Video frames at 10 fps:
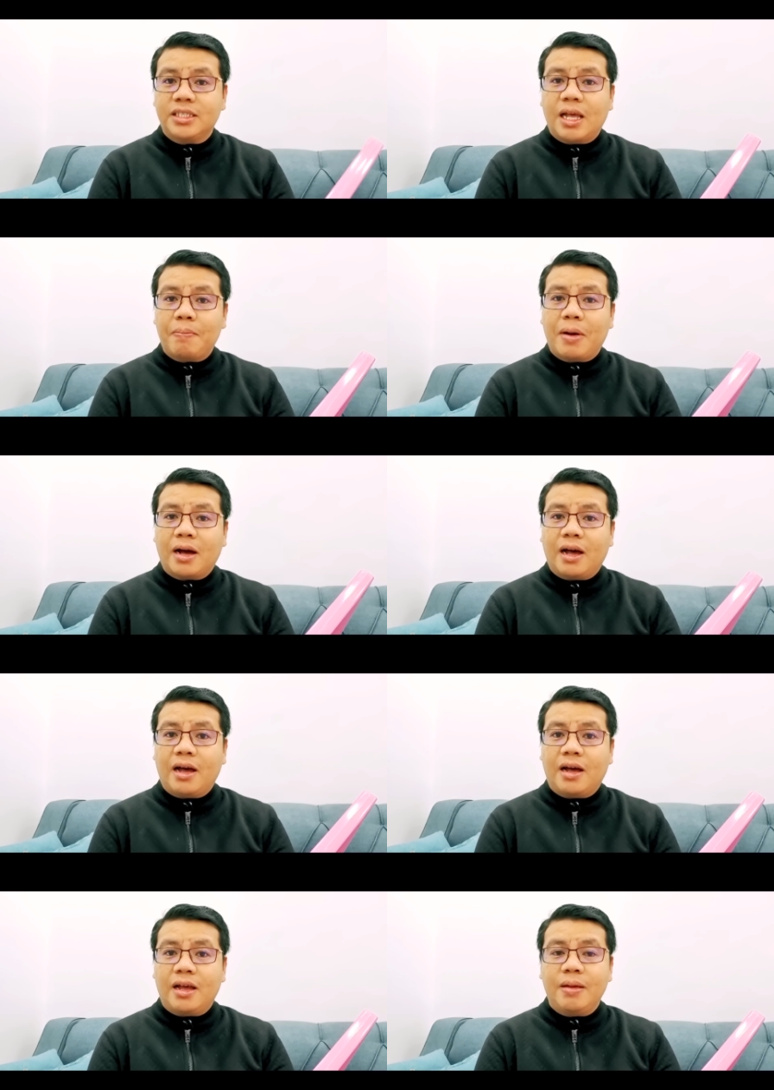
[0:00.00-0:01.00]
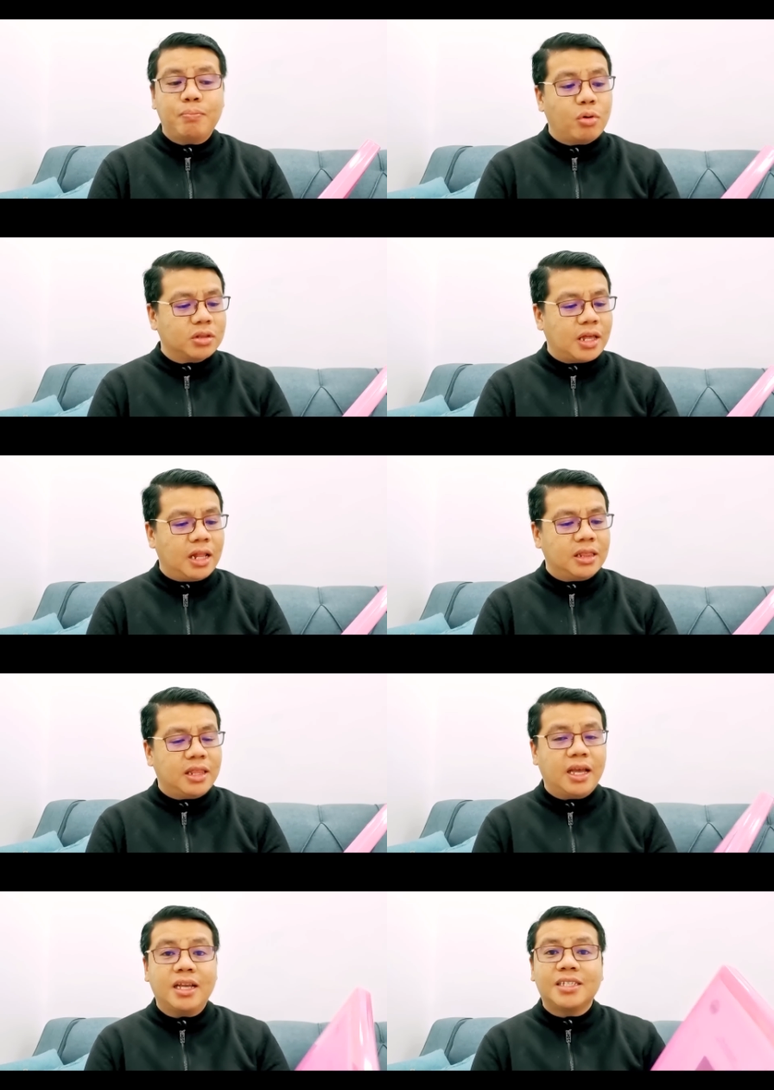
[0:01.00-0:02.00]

napaka-importante